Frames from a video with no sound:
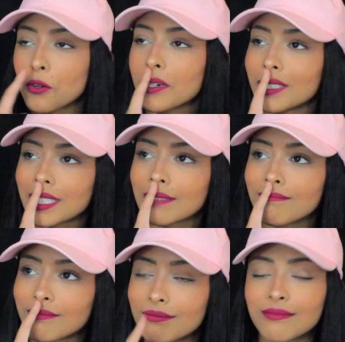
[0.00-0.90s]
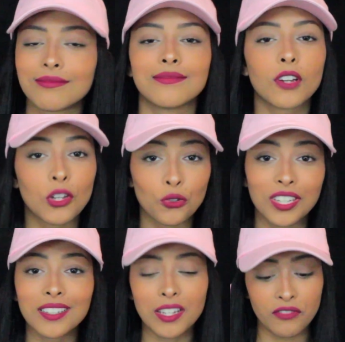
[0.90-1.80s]
coisa, eu
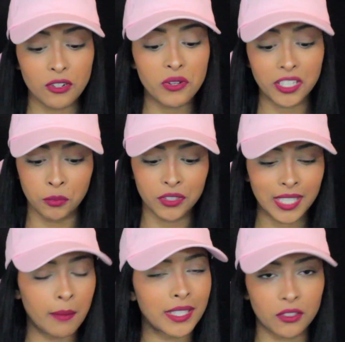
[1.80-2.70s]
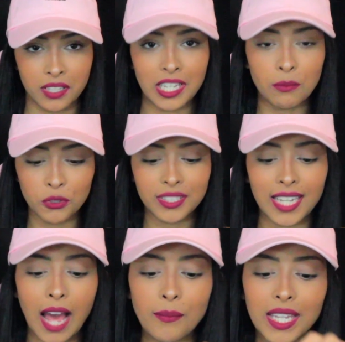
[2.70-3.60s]
tenho até vergonha de mostrar, mas eu tenho que
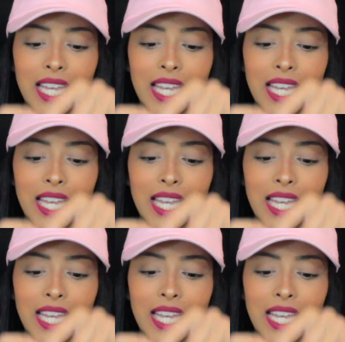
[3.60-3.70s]
mostrar